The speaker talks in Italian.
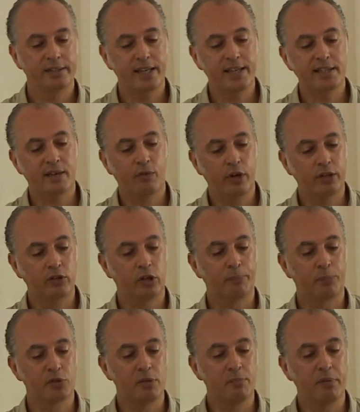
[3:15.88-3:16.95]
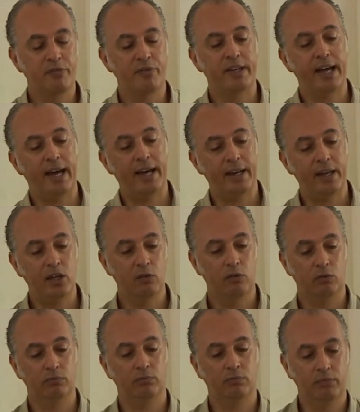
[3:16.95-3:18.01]
Senza voler troppo semplificare,
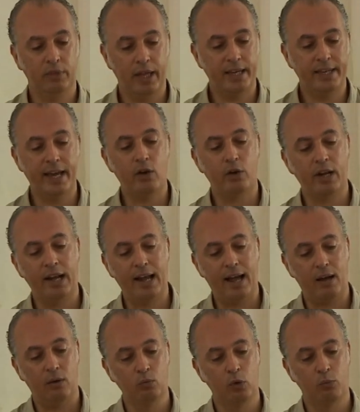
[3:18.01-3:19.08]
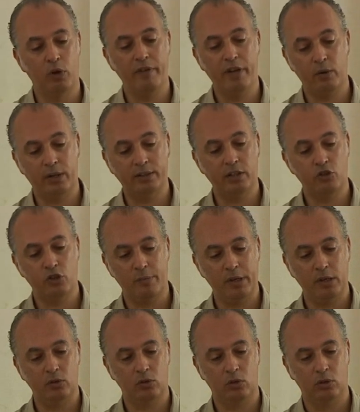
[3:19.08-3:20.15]
io, è chiaro che là uno può avere un
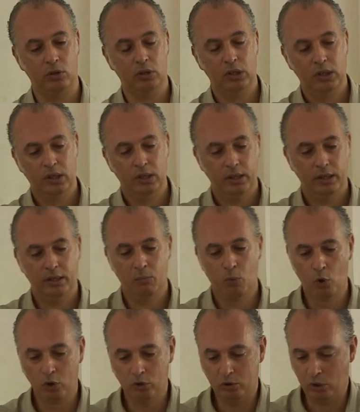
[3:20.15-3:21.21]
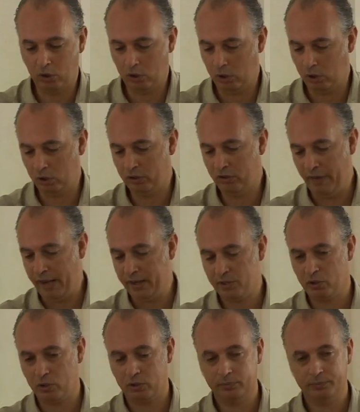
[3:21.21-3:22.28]
atteggiamento molto
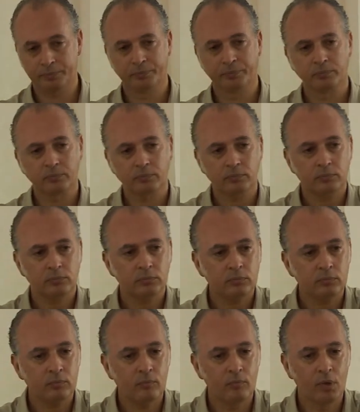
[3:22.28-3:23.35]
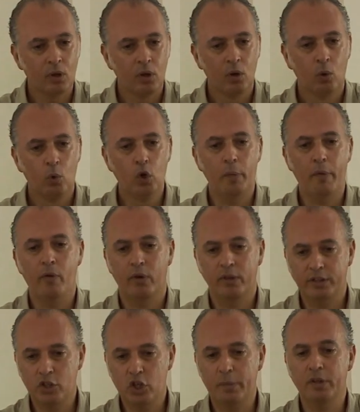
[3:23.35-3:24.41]
diverso uno per
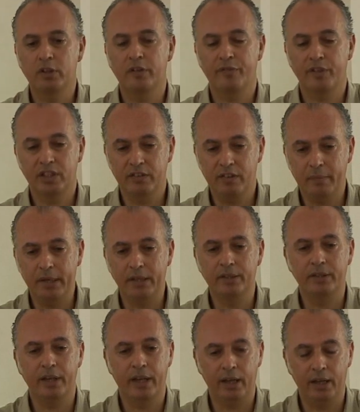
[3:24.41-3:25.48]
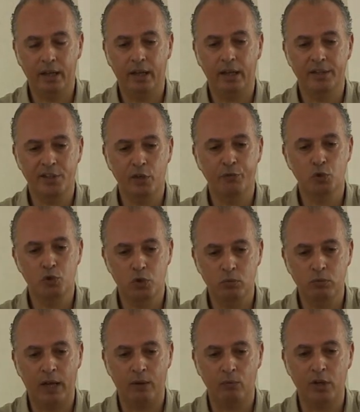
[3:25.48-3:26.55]
un atteggiamento effettivamente, eh, se io
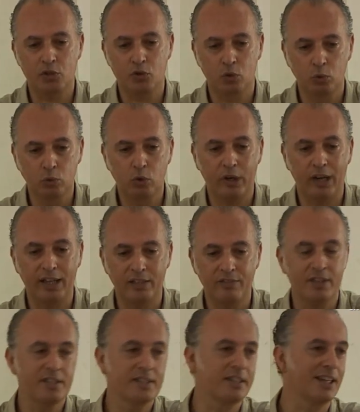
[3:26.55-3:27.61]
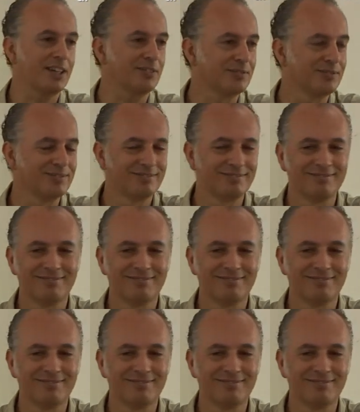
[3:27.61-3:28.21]
fossi una, un assoluto relativista,